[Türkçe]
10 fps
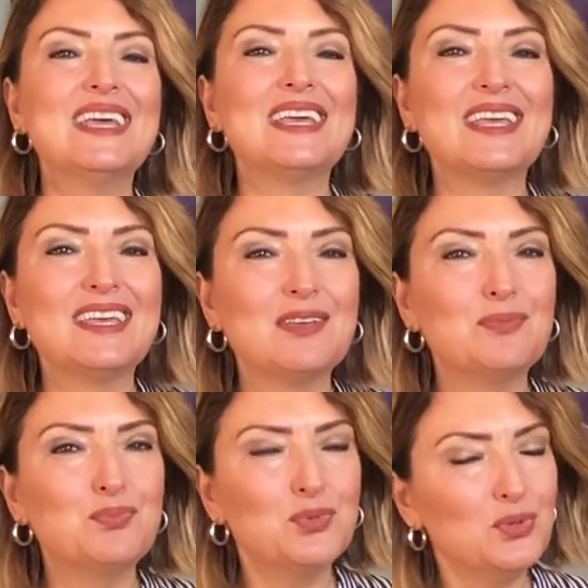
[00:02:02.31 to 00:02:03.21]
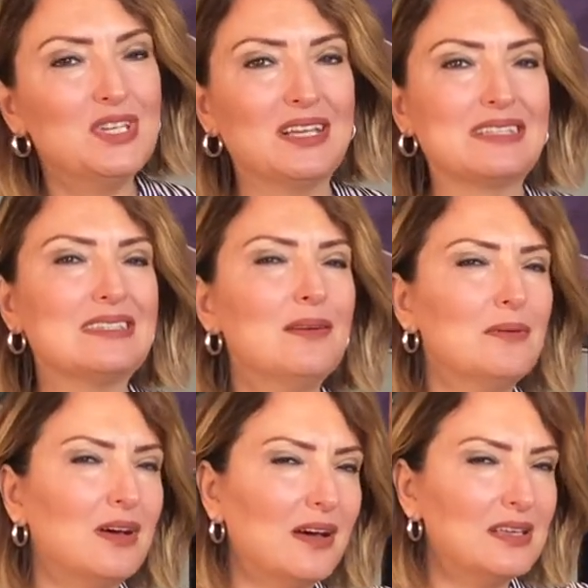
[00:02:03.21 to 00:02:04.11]
Ee, bunun yanı
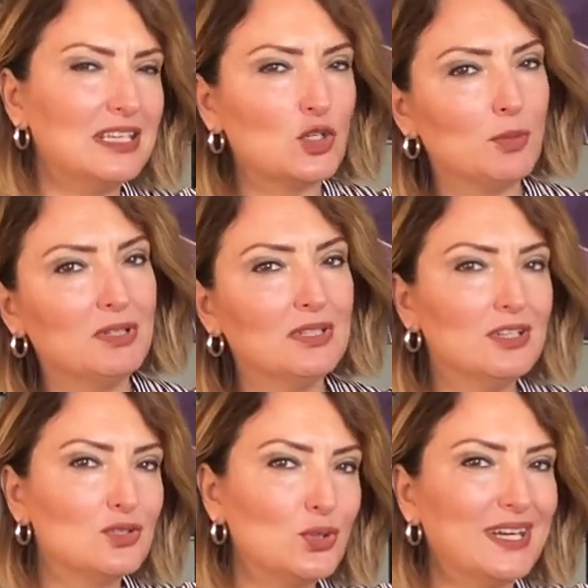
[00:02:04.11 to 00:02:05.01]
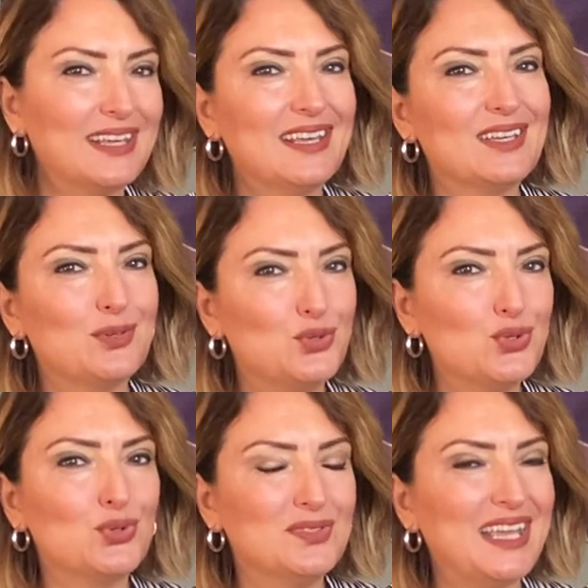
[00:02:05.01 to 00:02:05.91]
sıra yaşamın şöyle
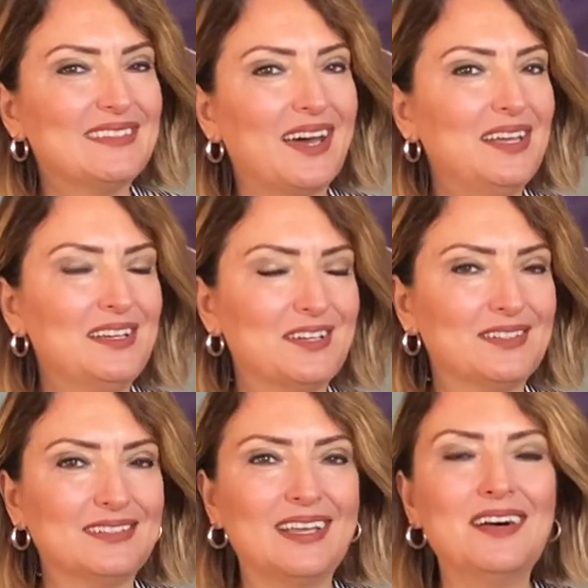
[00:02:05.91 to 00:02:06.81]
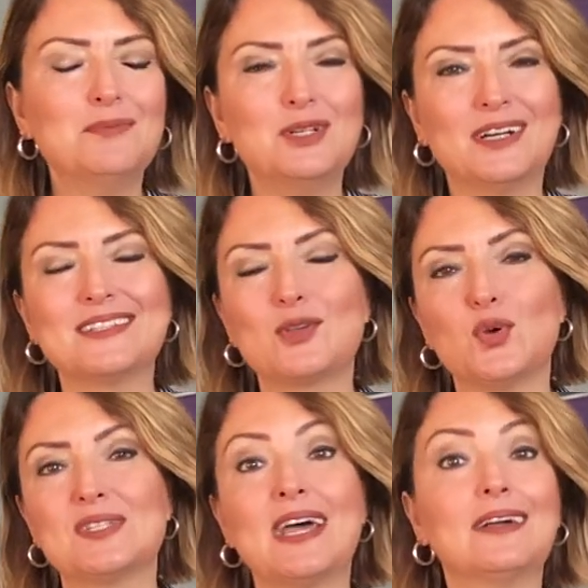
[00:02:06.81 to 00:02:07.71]
küçük detaylarını da biraz
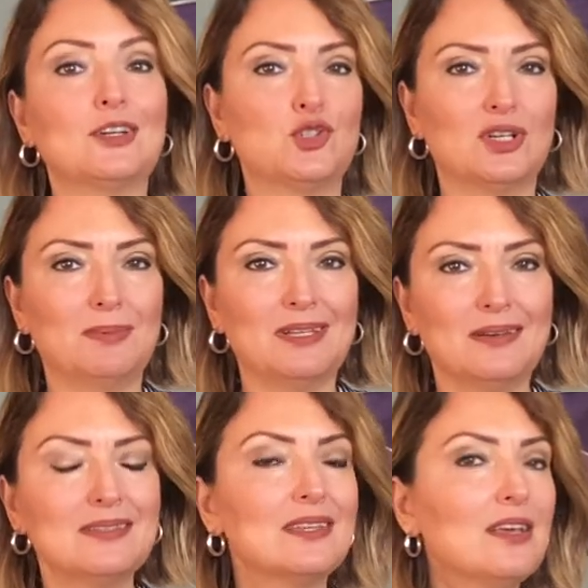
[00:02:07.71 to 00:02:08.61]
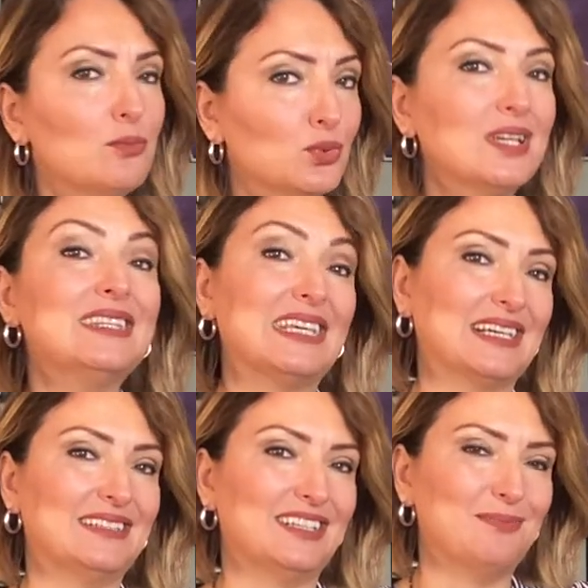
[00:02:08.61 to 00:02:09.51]
gözden kaçırabiliriz. Buna
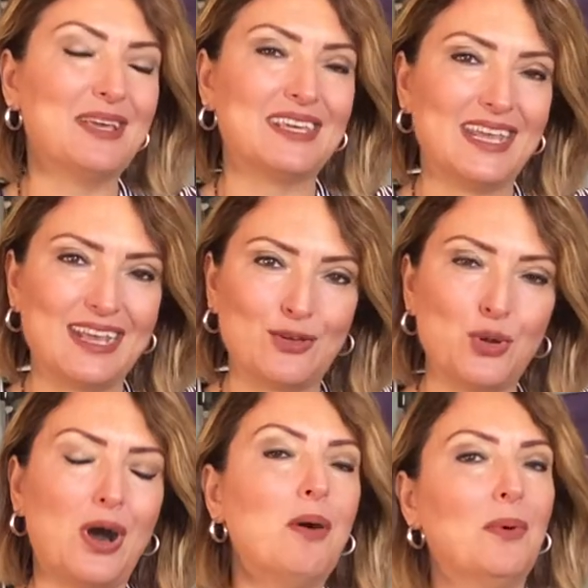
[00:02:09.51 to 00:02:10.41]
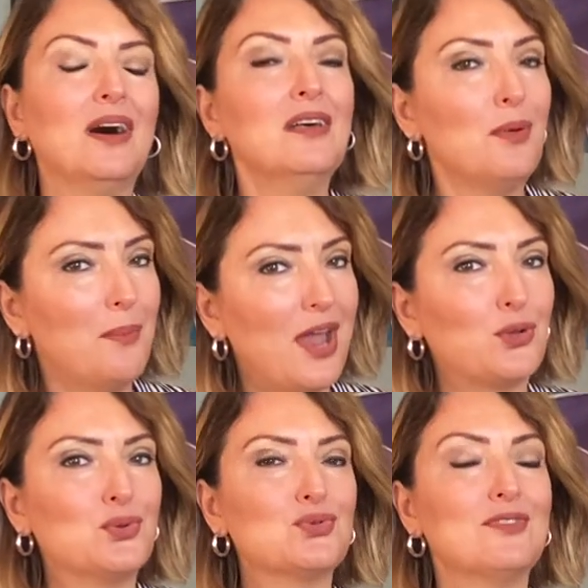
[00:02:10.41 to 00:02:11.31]
dikkat etmek gerekiyor ama
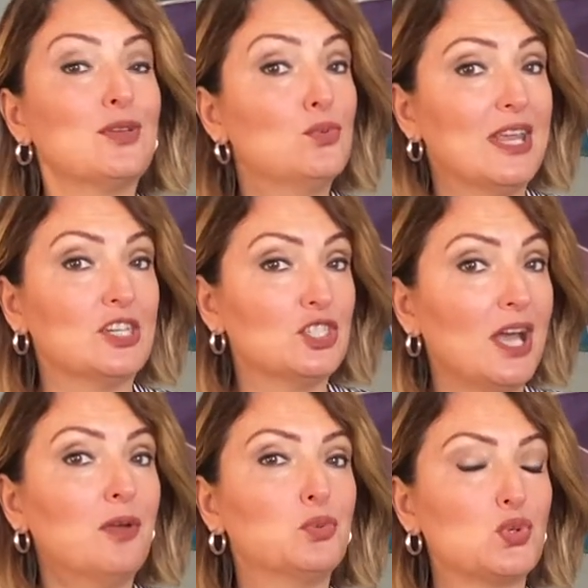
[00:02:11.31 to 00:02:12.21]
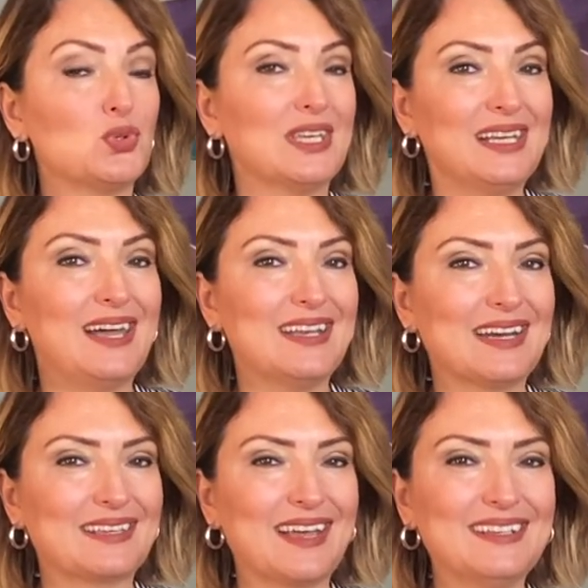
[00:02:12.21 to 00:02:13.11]
Merkür ve Güneş Yay burcunda
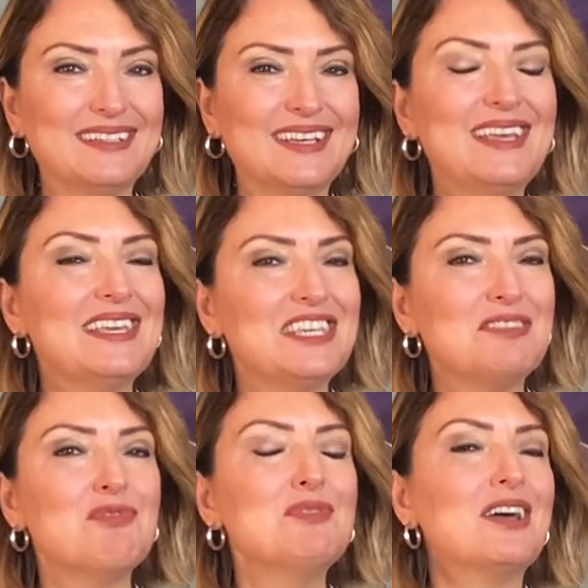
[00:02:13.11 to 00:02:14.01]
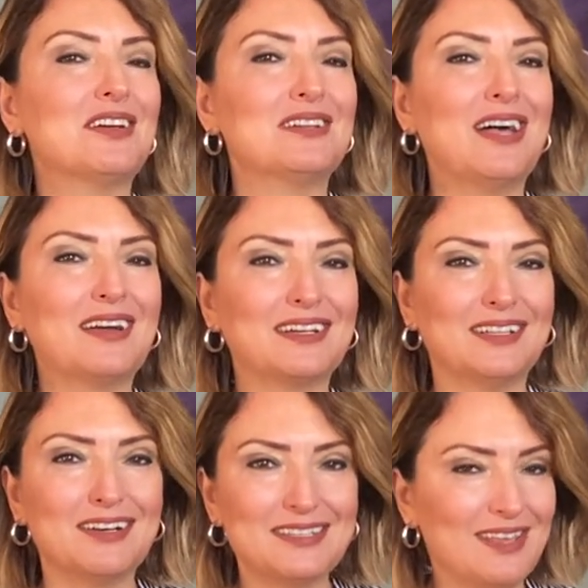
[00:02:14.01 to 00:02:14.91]
ilerlerken 21 Aralık'a
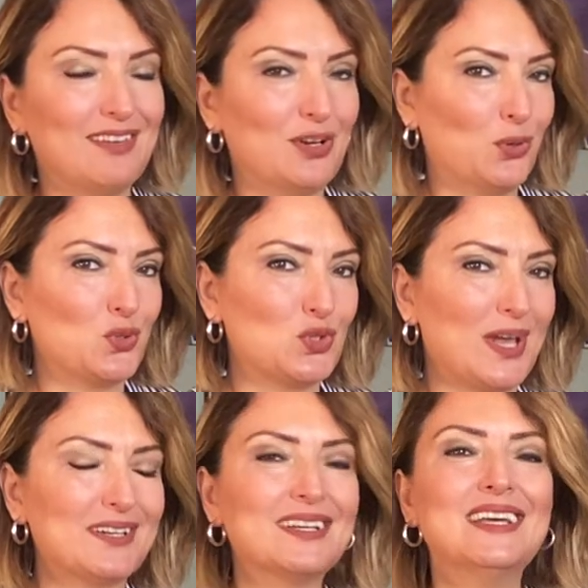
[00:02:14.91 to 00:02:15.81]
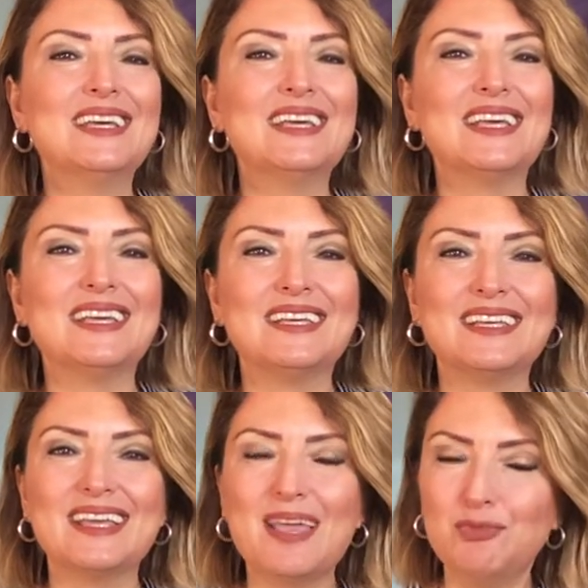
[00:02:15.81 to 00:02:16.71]
kadar sevgili koçlar
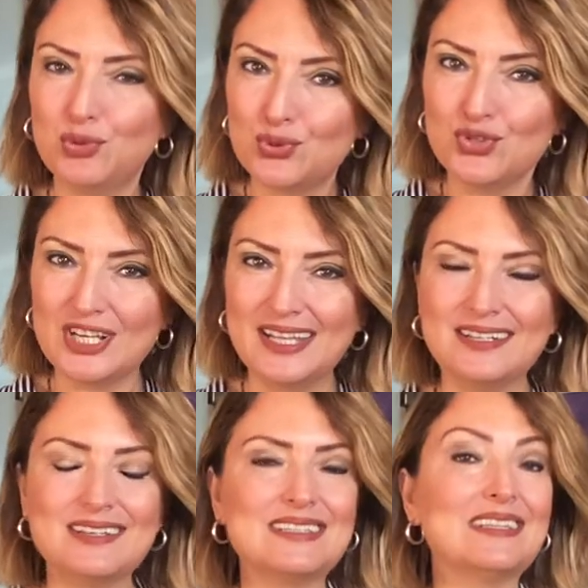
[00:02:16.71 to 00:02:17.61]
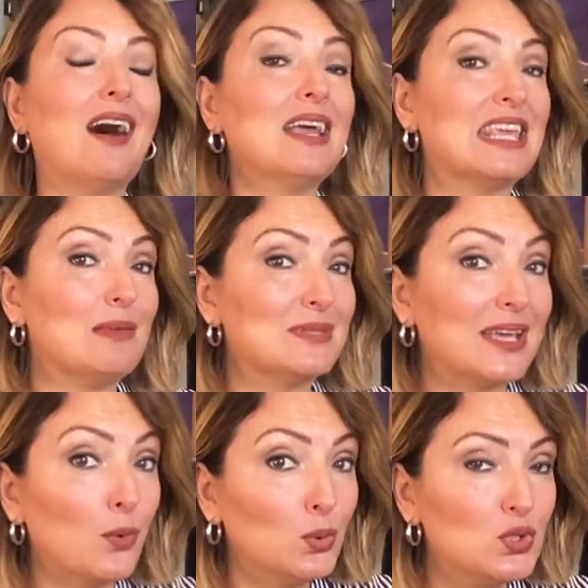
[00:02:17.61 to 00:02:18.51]
e, hem düşünceleriniz daha
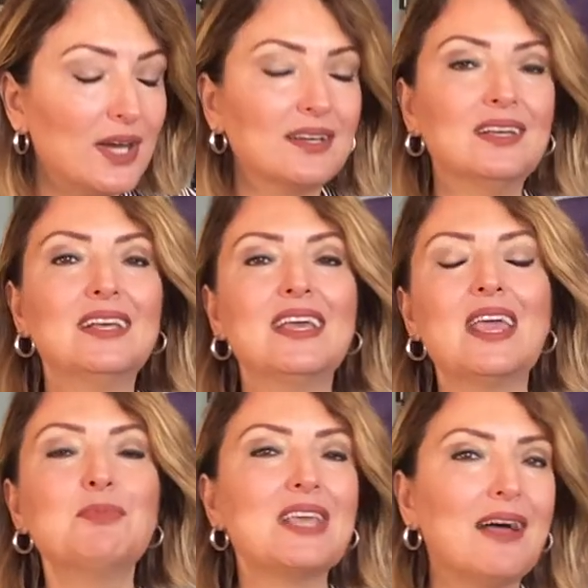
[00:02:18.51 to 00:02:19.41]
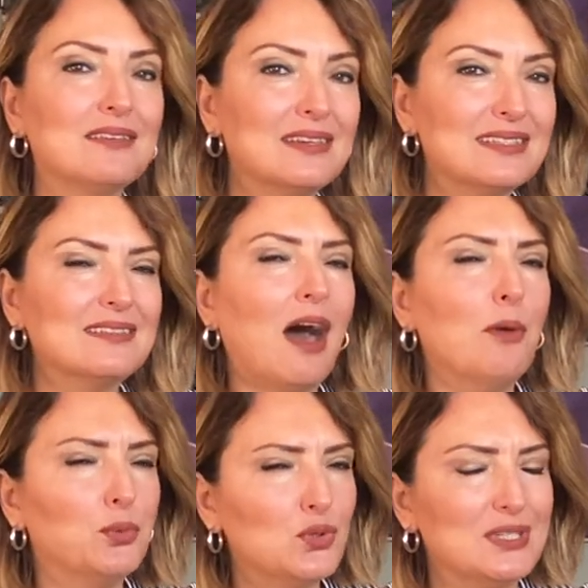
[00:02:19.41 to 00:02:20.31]
iyimser olacak hem kendinizi
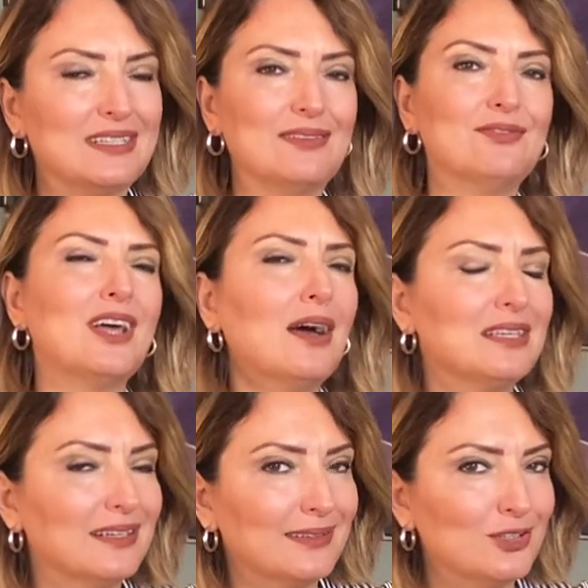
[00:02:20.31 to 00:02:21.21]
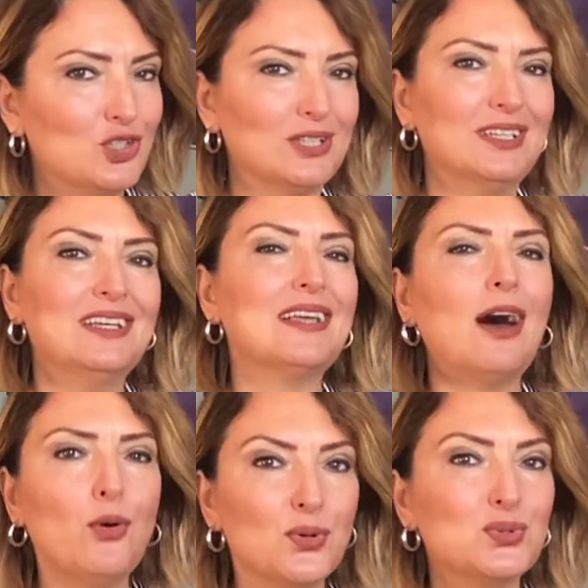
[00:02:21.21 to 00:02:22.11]
daha pozitif, daha yaratıcı,
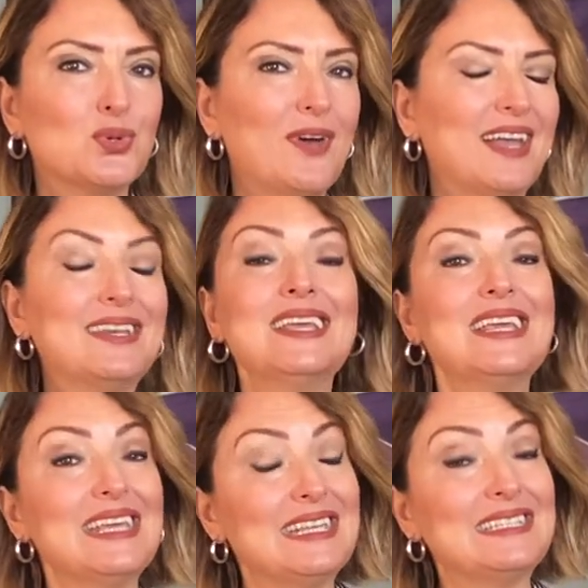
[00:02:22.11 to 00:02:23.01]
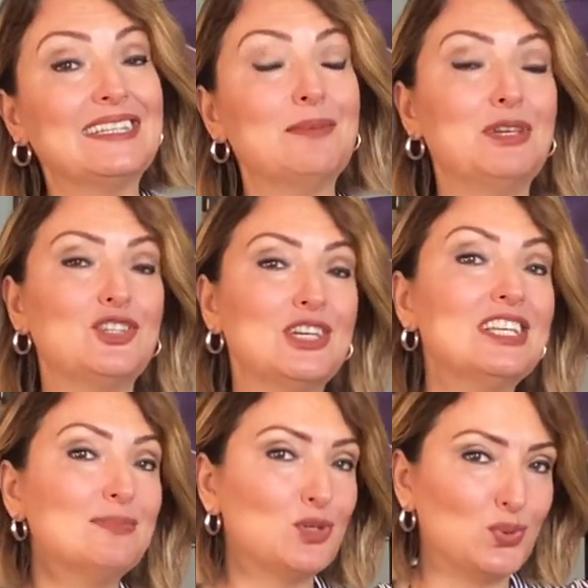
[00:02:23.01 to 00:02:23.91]
daha özgüvenli
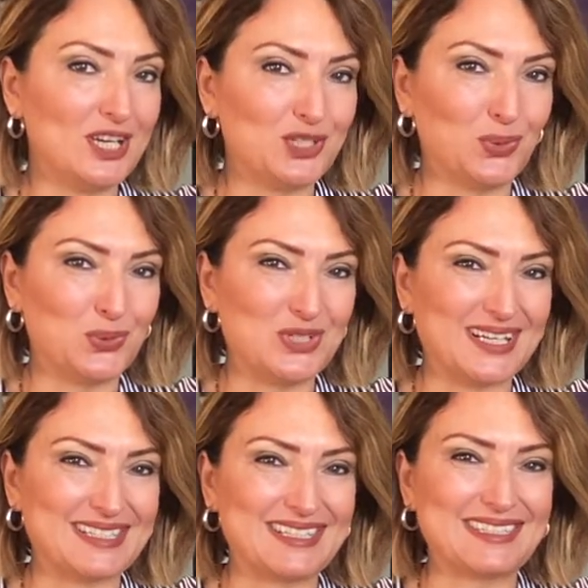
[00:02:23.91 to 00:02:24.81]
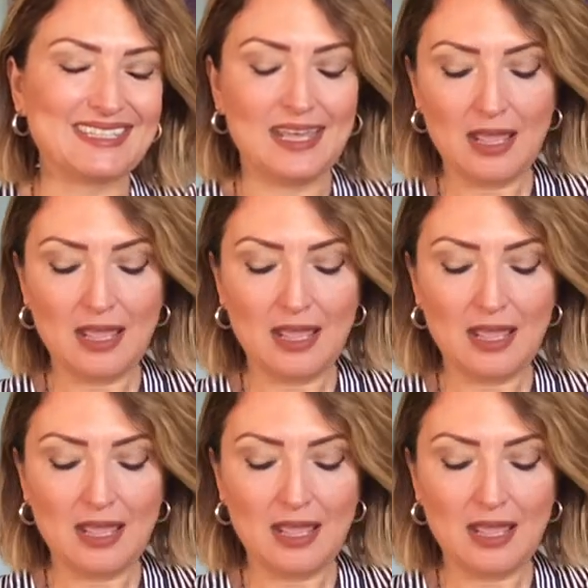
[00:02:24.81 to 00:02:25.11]
hissedebileceğiniz bir süreçte olacaksınız.